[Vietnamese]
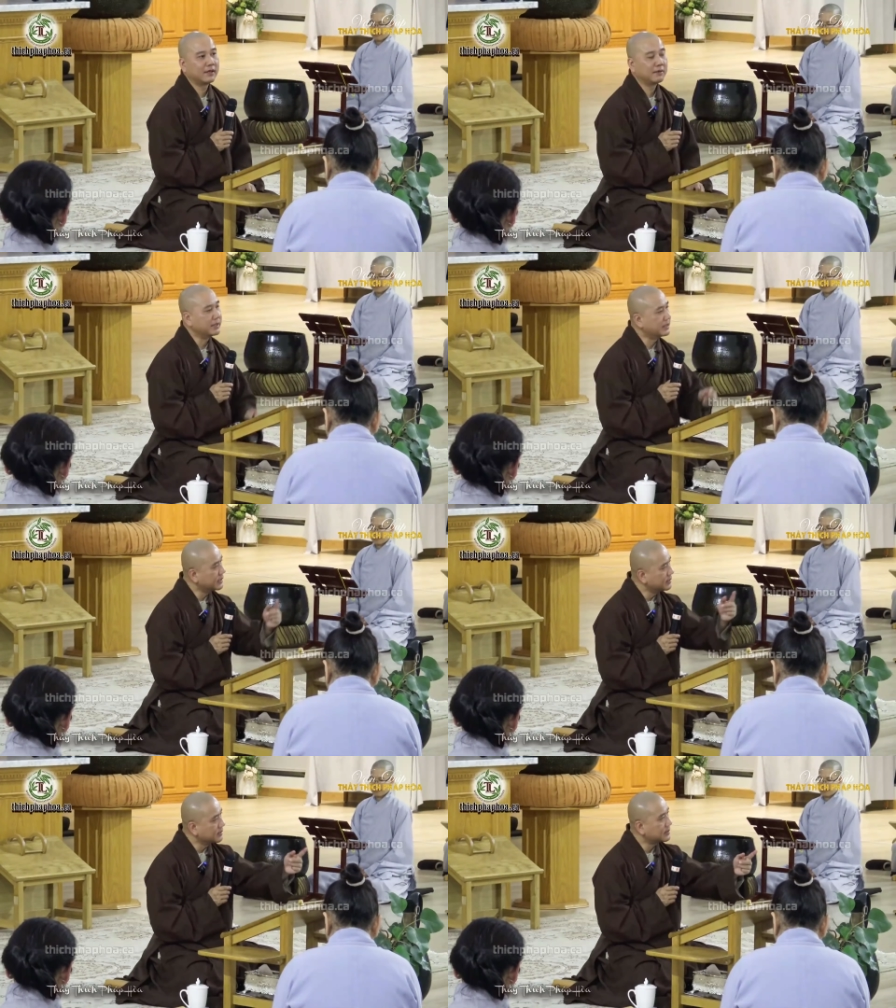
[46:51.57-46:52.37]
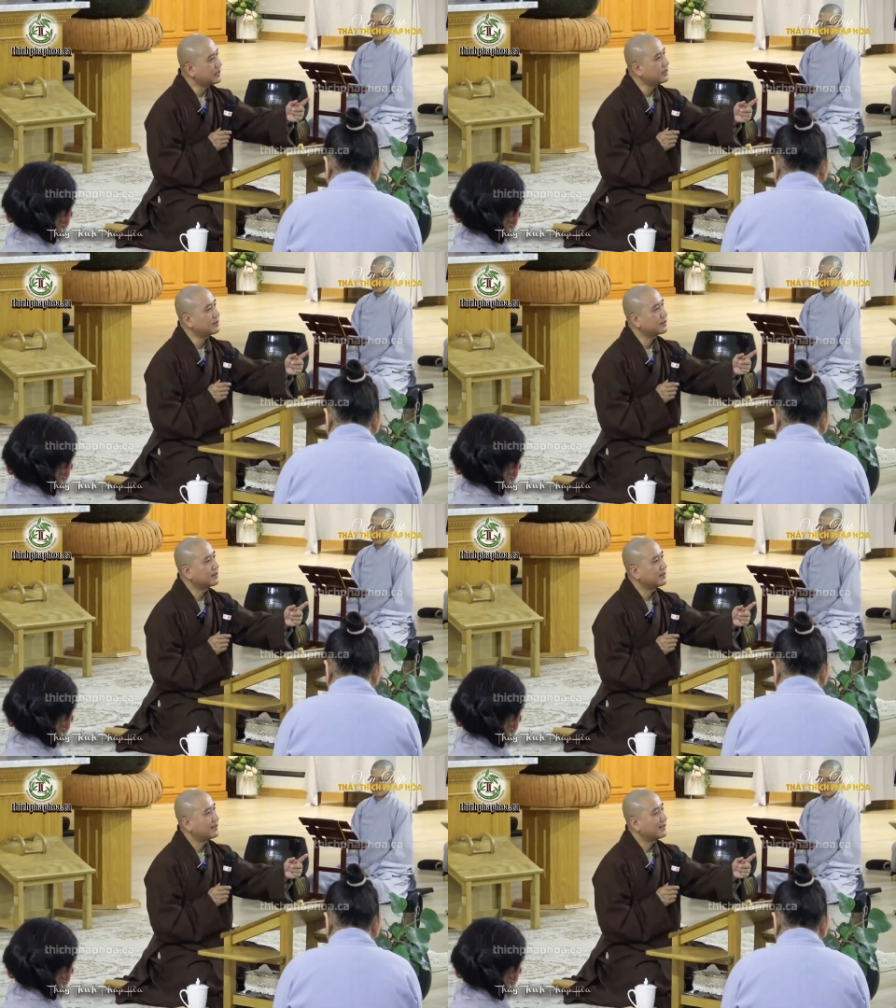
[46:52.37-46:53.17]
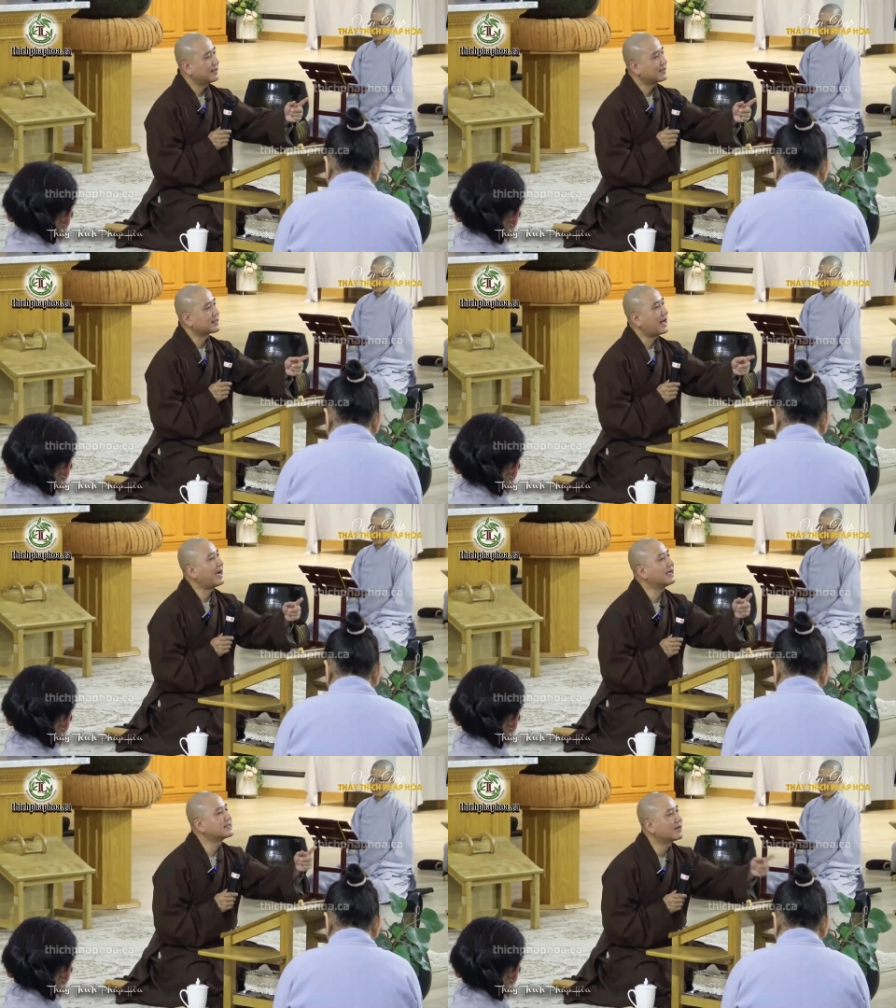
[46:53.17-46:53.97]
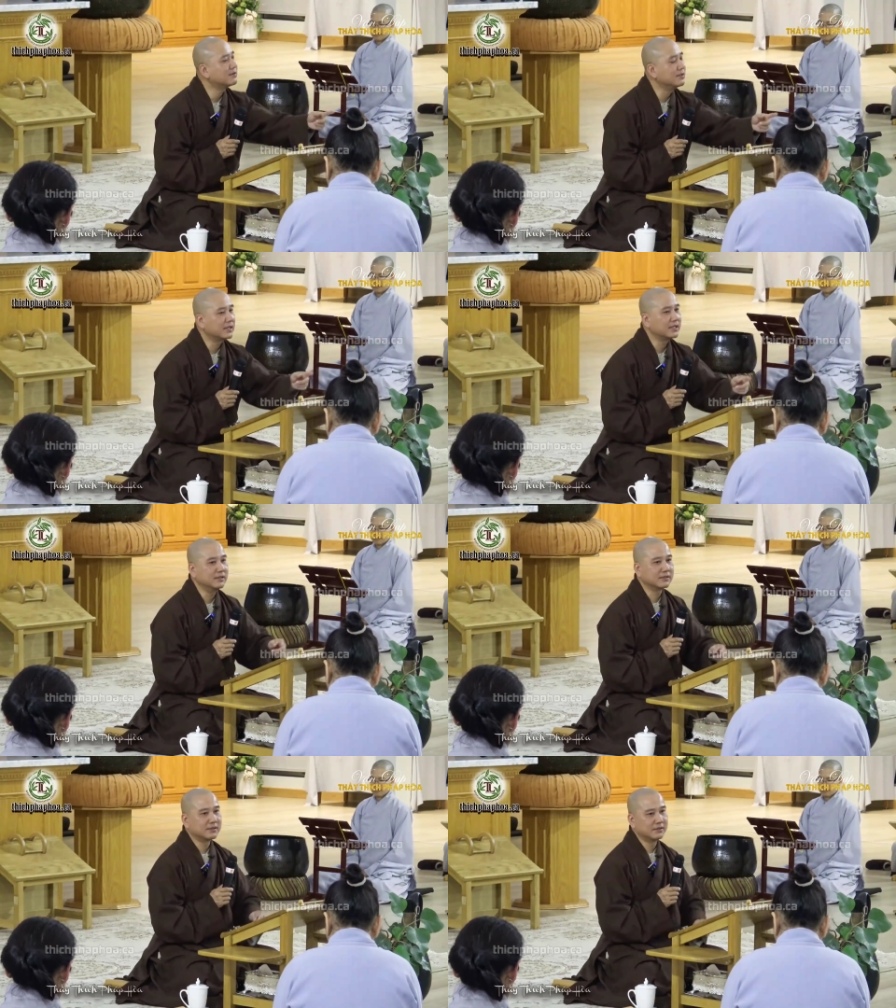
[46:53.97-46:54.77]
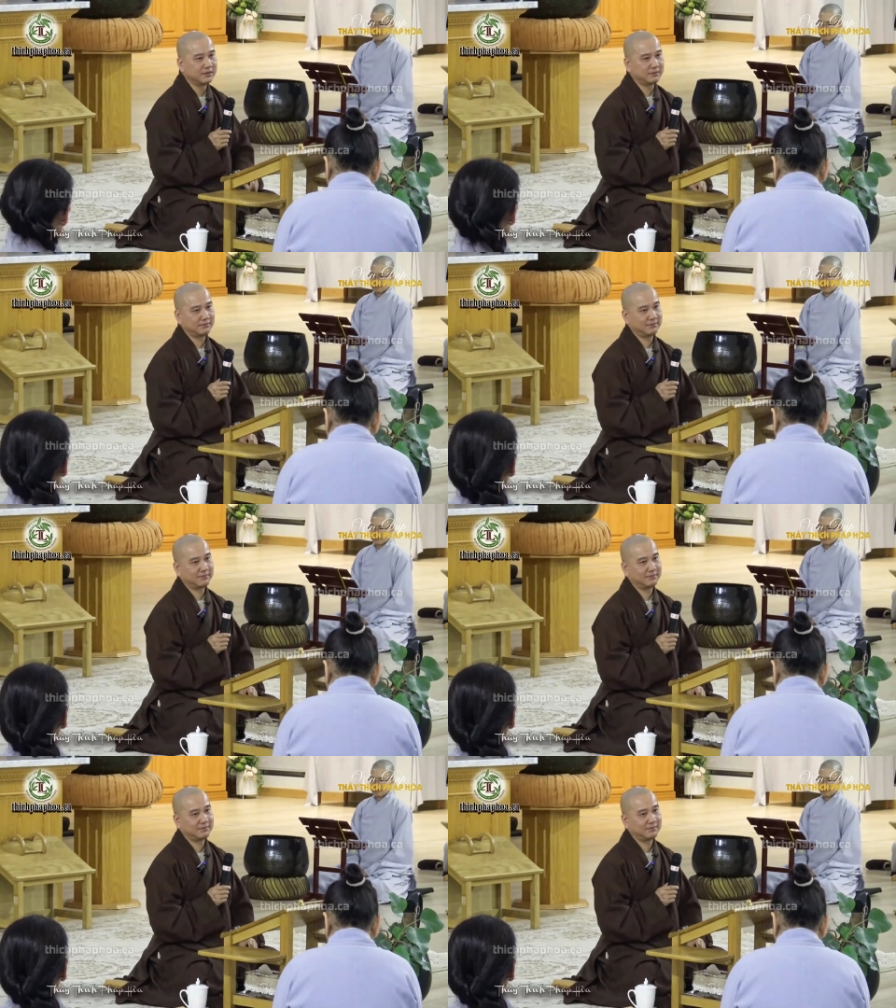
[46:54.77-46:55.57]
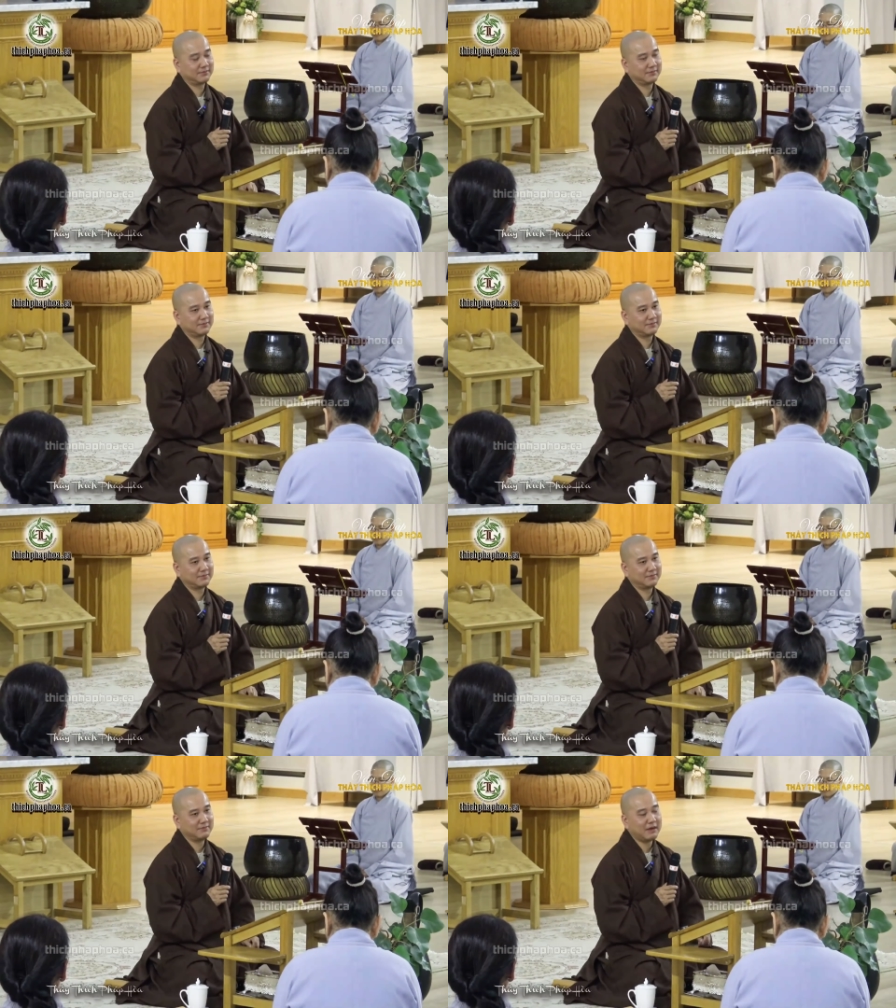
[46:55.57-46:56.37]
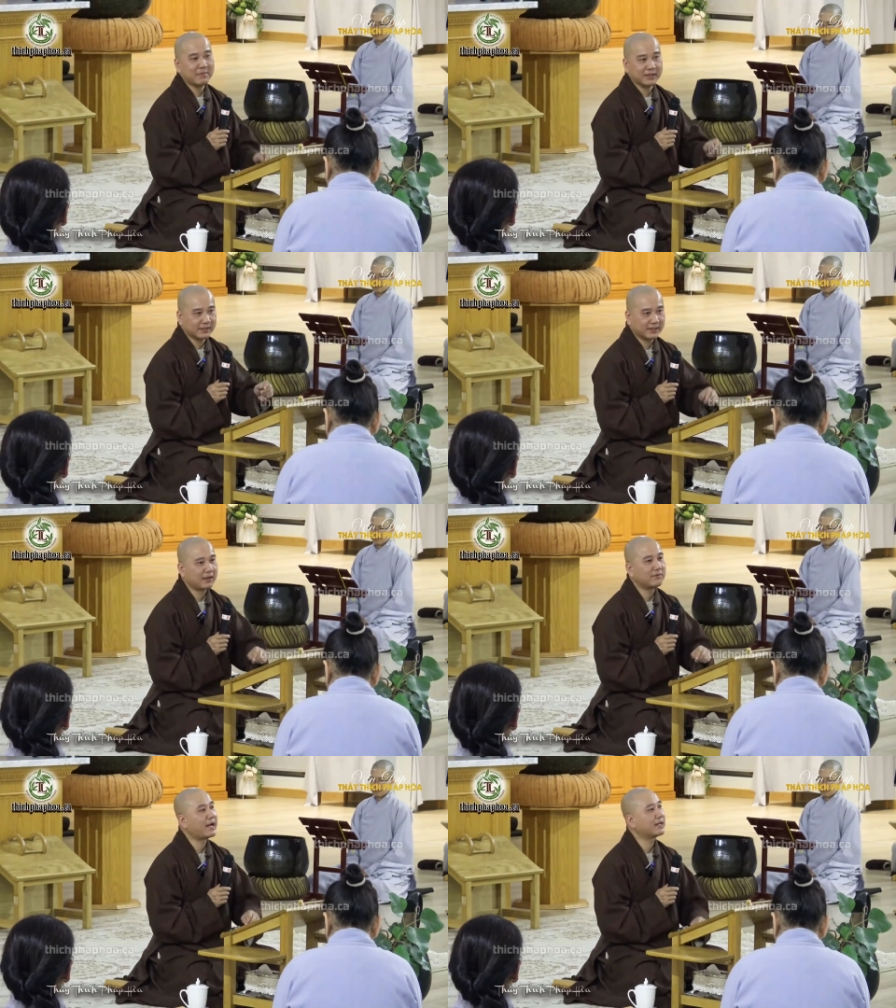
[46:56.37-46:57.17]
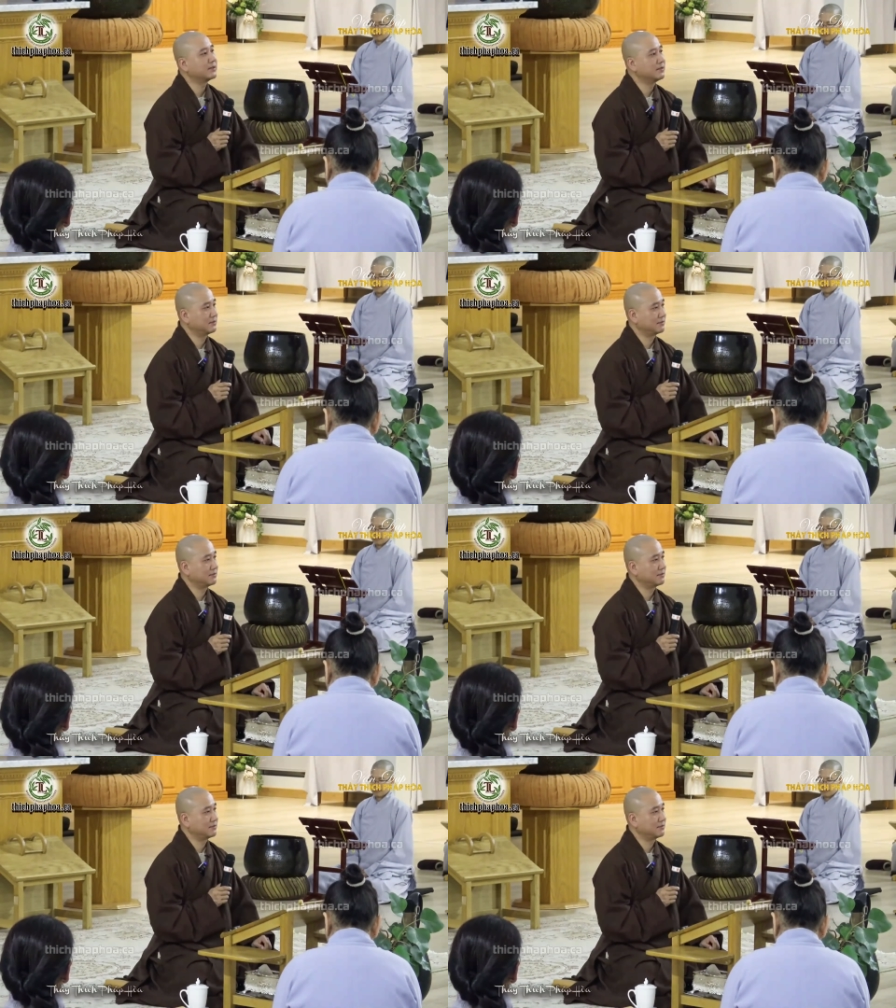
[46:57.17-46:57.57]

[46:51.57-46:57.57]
Mình nhìn người kia, tại sao người kia được thương mà mình thì không ai thương?